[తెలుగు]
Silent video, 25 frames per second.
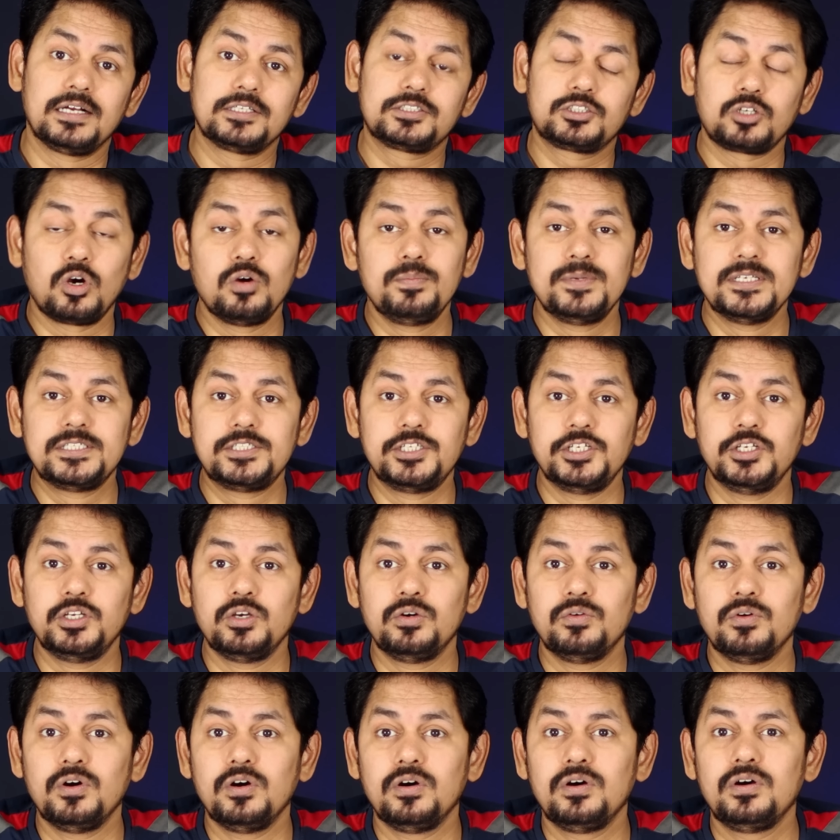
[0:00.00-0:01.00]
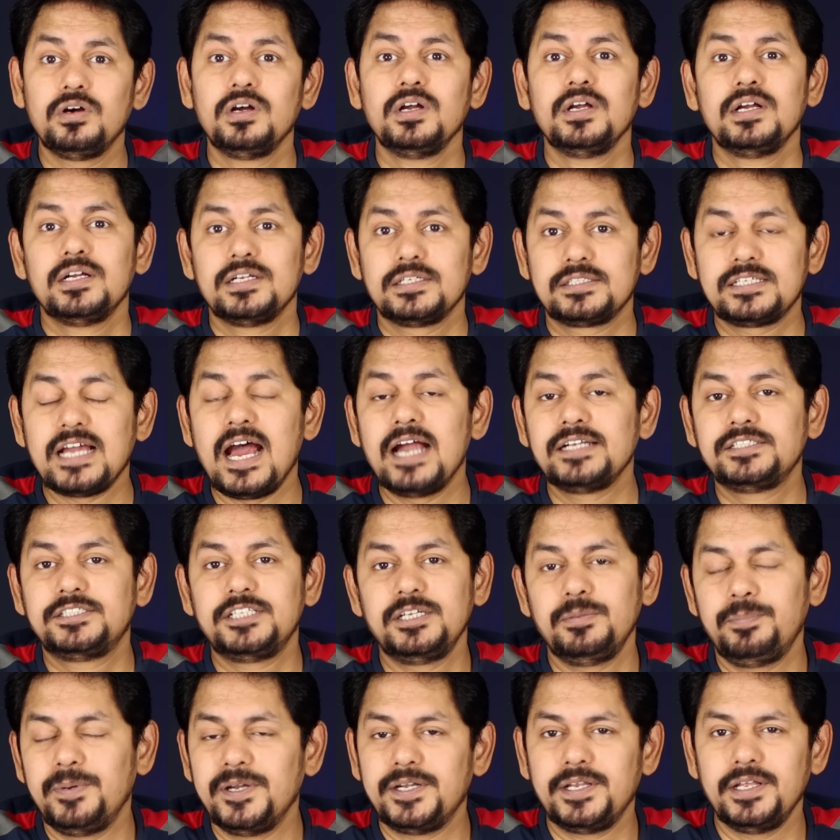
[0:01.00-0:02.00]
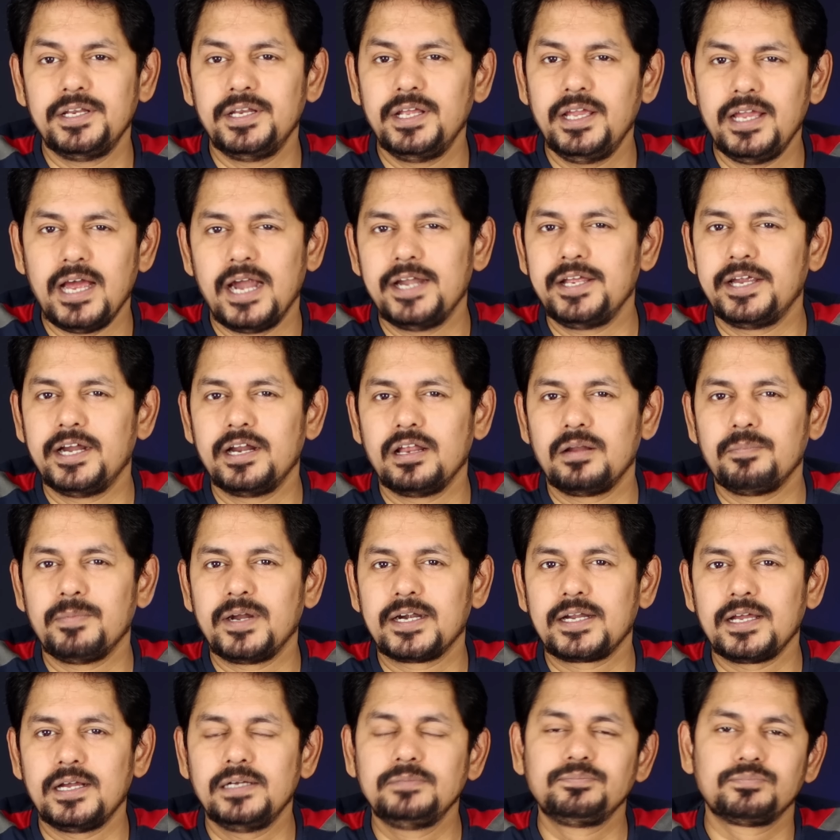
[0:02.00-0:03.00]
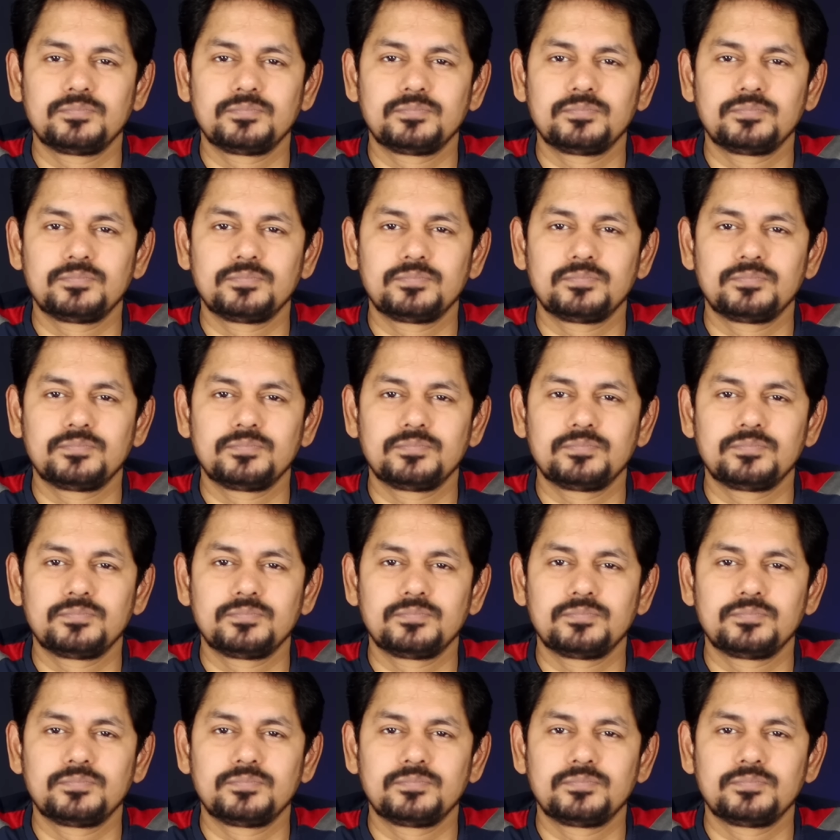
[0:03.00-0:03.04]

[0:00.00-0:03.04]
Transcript: షౌమీ సీఈఓ చాట్ జీపీటీని అడిగాడు అనమాట